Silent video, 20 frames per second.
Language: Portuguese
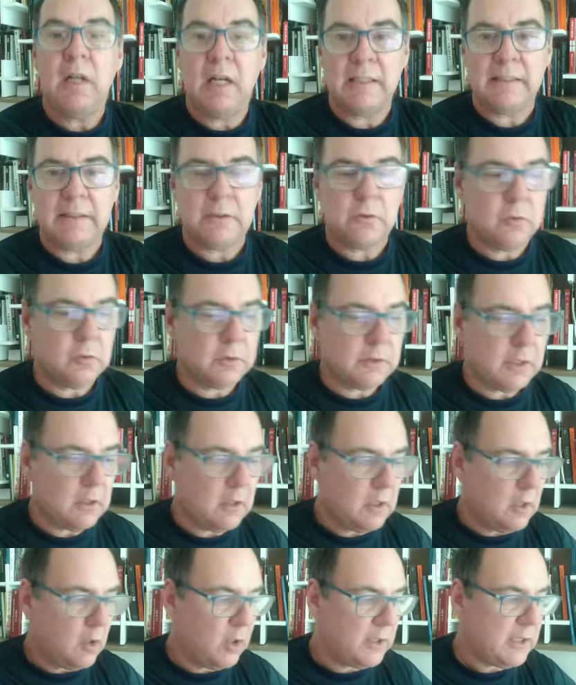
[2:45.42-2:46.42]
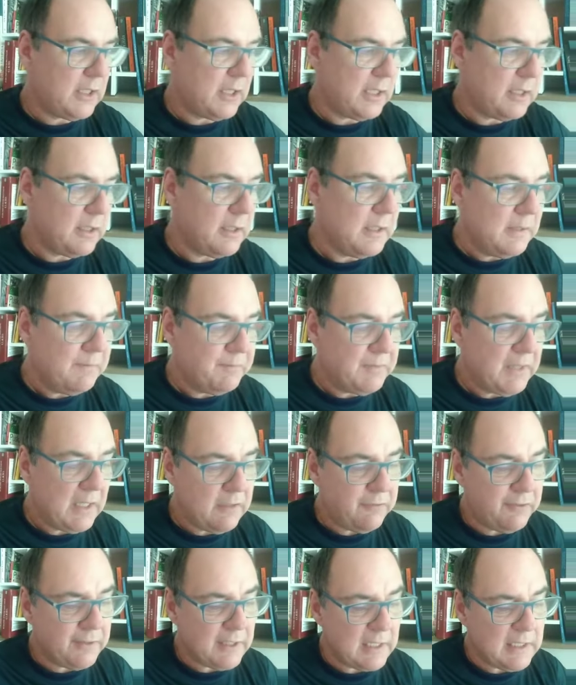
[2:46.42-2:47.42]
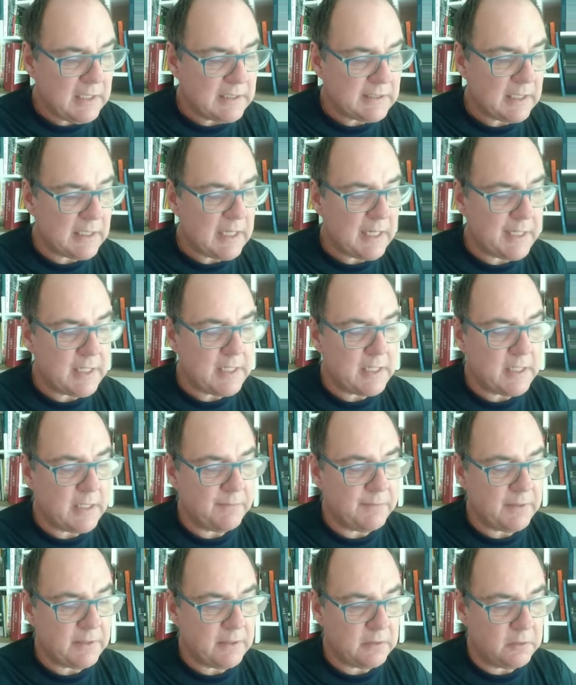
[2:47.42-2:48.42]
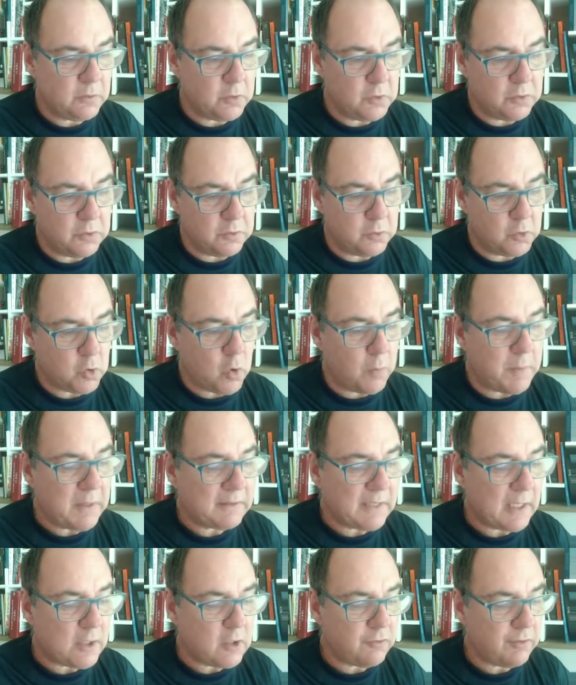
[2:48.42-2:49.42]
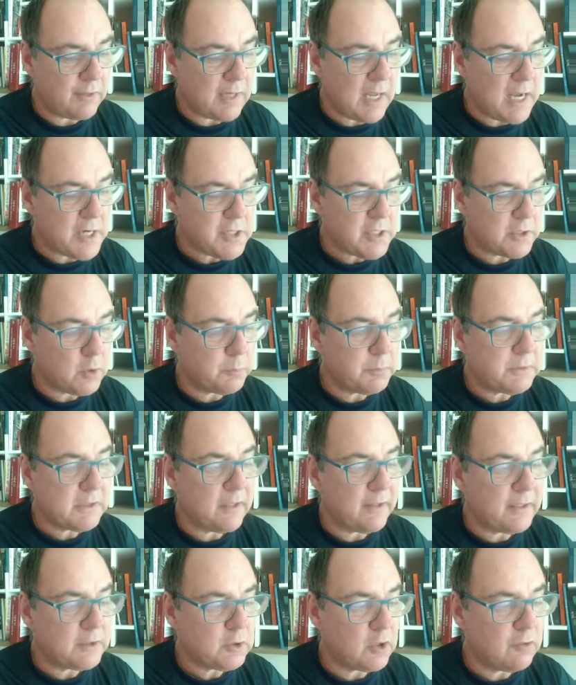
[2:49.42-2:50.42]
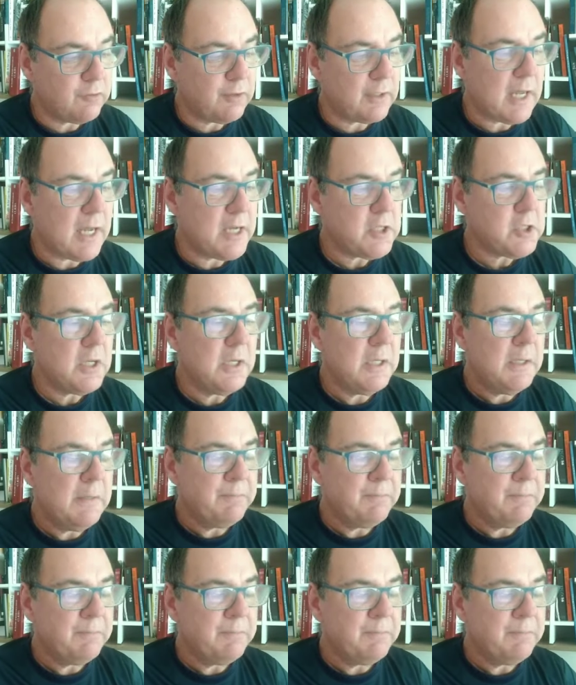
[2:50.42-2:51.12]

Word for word: a segunda, ok. E ele finaliza lá na, no, nos comentários finais, nas observações finais,